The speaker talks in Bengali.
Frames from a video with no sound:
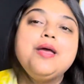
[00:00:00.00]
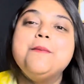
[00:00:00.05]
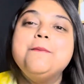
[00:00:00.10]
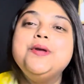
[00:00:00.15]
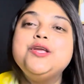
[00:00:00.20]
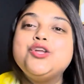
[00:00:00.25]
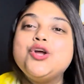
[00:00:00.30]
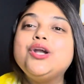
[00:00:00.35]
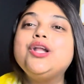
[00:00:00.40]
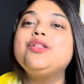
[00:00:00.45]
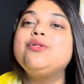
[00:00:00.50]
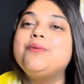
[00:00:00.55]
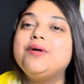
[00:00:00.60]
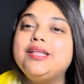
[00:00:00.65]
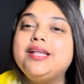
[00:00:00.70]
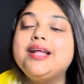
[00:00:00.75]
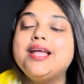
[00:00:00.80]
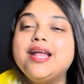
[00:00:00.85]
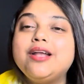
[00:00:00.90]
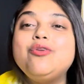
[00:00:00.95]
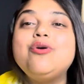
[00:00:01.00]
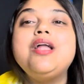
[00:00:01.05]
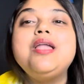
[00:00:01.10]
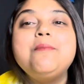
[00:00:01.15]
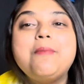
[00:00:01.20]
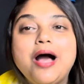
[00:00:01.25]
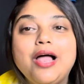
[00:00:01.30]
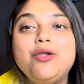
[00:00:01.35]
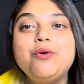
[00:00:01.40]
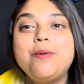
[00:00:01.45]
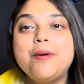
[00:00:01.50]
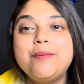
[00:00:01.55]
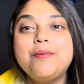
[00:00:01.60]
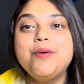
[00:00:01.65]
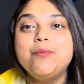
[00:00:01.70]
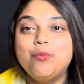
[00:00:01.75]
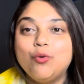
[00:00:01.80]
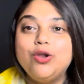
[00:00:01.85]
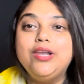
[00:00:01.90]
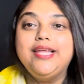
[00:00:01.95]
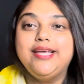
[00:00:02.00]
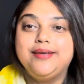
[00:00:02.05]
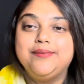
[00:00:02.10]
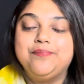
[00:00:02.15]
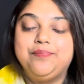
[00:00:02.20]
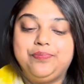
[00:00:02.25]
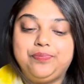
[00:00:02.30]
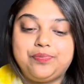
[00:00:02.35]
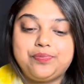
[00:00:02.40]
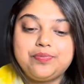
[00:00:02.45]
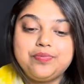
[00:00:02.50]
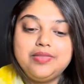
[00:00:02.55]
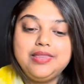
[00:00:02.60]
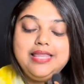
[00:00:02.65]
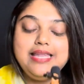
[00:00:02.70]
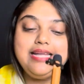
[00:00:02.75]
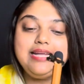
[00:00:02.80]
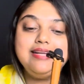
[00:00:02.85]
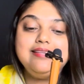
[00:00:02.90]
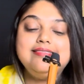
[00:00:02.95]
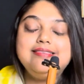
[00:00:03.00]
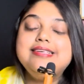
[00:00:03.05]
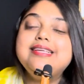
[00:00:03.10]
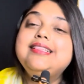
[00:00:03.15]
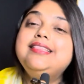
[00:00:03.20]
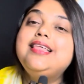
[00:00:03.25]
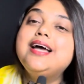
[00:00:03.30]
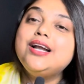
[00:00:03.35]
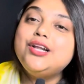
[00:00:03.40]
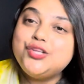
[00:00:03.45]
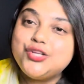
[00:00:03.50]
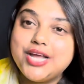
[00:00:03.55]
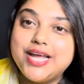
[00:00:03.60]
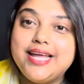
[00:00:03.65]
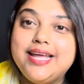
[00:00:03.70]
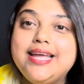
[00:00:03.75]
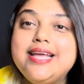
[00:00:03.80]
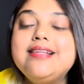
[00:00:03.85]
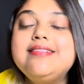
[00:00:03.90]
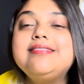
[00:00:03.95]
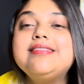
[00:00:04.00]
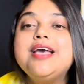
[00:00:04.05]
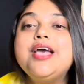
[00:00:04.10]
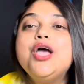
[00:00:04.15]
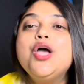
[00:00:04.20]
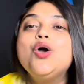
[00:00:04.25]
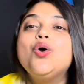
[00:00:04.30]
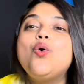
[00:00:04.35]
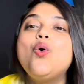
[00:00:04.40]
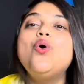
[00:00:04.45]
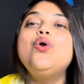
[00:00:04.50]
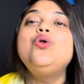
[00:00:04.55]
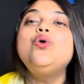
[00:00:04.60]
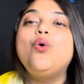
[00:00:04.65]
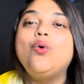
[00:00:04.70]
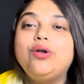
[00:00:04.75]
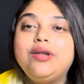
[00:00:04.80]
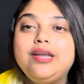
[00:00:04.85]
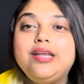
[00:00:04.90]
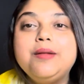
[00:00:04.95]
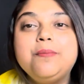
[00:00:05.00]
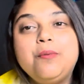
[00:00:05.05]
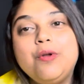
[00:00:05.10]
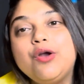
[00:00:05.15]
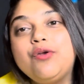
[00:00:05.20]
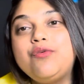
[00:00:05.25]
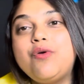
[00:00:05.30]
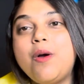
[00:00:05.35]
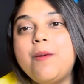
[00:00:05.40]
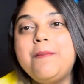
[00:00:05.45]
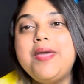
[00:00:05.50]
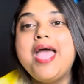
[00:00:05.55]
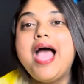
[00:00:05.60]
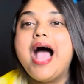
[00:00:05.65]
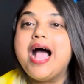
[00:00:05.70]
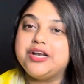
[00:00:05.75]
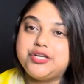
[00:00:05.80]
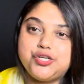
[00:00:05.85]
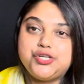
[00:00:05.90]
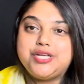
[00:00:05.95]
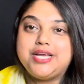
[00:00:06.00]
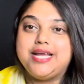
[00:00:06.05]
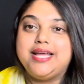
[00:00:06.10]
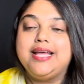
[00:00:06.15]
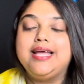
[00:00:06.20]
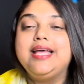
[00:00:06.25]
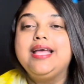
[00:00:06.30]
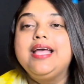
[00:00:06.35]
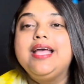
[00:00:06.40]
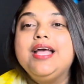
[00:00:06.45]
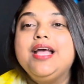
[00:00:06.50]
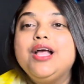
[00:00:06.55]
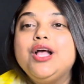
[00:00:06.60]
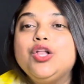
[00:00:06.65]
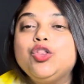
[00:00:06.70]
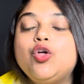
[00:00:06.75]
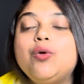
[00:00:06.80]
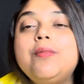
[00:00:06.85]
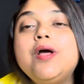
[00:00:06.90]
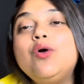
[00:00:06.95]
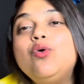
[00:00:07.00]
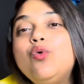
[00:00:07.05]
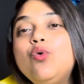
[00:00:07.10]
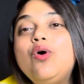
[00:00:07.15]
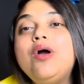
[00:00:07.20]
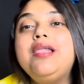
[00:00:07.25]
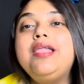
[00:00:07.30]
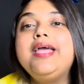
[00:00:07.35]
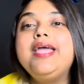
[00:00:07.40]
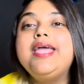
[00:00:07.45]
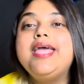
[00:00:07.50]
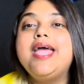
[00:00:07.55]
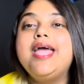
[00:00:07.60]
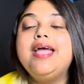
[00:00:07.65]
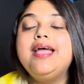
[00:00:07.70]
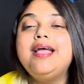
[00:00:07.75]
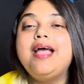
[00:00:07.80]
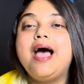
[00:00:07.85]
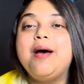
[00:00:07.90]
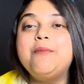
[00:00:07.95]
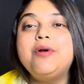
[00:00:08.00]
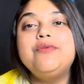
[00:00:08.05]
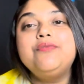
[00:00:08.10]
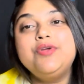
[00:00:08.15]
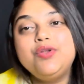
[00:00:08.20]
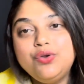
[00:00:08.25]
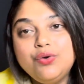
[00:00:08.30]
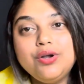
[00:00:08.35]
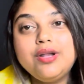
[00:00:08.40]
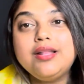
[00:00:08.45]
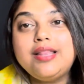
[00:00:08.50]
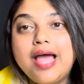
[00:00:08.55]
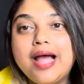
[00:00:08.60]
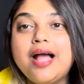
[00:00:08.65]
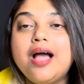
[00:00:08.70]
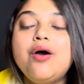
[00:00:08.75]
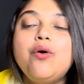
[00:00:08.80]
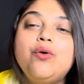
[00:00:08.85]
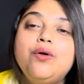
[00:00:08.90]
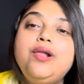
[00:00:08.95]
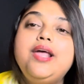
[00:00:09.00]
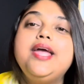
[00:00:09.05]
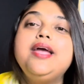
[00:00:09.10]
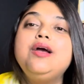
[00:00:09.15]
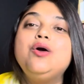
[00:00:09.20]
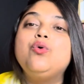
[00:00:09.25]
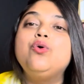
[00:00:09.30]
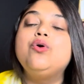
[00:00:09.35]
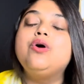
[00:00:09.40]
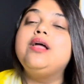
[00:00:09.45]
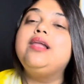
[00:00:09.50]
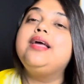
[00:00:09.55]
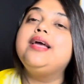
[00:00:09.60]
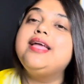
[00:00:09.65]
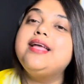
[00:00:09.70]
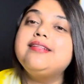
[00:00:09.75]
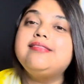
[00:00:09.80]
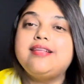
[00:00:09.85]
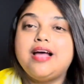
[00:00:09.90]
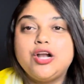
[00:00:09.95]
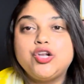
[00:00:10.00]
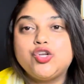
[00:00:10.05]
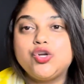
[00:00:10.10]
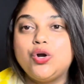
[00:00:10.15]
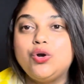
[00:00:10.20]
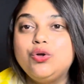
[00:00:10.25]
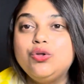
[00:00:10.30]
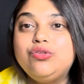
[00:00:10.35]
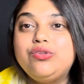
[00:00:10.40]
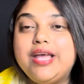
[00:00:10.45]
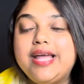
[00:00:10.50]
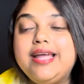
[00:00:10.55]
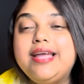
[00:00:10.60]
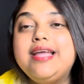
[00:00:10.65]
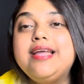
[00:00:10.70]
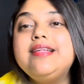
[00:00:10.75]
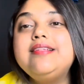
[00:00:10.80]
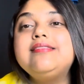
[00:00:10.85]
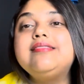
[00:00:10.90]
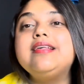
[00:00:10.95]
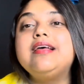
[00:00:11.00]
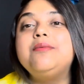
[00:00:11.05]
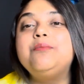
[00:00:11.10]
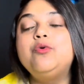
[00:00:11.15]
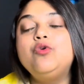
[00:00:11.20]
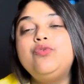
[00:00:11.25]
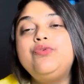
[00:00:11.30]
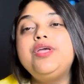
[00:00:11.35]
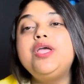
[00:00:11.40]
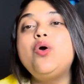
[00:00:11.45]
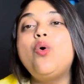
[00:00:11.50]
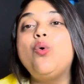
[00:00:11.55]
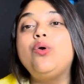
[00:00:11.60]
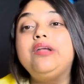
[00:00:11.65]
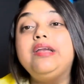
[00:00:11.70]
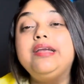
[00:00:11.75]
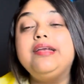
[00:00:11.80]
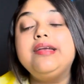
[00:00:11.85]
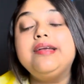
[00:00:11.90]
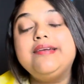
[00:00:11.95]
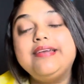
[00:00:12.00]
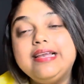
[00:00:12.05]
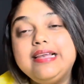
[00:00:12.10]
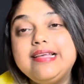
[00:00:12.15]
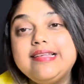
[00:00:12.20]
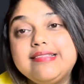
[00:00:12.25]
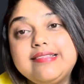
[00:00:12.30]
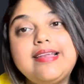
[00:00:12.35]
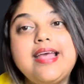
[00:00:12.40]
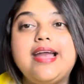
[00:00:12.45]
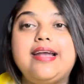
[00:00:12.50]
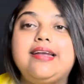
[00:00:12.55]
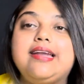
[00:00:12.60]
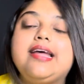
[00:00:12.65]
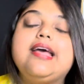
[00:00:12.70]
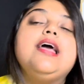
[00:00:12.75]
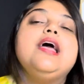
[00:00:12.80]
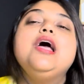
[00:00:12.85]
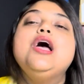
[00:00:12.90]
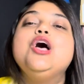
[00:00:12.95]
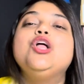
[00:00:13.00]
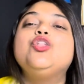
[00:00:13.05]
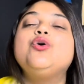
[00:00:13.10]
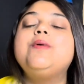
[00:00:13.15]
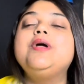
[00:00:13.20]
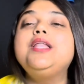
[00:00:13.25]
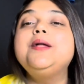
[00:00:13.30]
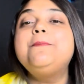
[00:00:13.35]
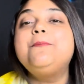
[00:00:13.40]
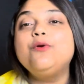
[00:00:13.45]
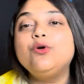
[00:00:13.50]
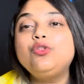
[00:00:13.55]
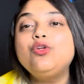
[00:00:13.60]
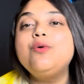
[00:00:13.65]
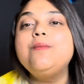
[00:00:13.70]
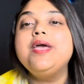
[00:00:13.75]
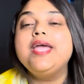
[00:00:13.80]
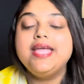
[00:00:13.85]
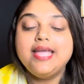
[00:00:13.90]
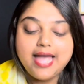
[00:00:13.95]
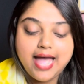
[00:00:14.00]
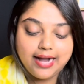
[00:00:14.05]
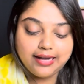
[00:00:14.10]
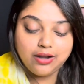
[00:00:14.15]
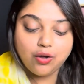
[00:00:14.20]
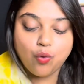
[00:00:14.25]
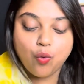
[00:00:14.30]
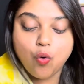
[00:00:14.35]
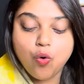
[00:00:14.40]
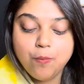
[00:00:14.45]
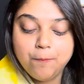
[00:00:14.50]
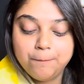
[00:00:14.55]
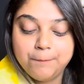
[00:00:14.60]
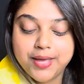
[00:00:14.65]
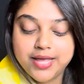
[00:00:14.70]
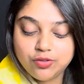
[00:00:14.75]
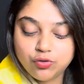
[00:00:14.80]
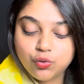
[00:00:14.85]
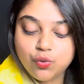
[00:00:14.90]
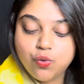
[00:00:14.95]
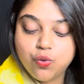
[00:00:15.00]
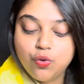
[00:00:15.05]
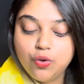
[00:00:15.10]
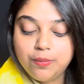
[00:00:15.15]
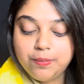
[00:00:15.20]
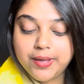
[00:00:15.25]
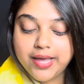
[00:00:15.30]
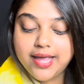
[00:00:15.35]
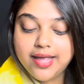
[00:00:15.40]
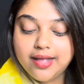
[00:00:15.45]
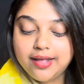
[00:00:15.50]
বিষয়টা তোমাদেরকে একটুখানি ভালোভাবে বলি জিদ্দার চেঙ্গিস কোন ওটিটি প্ল্যাটফর্মে আসছে তোমরা গুগলে গিয়ে আমার ভিডিওটা দেখা হলে গুগলে গিয়ে সার্চ করো চেঙ্গিজ মুভি ওটিটি রিলিজ ডেট তোমাদের প্রথমেই একটা হোম পেজ খুলবে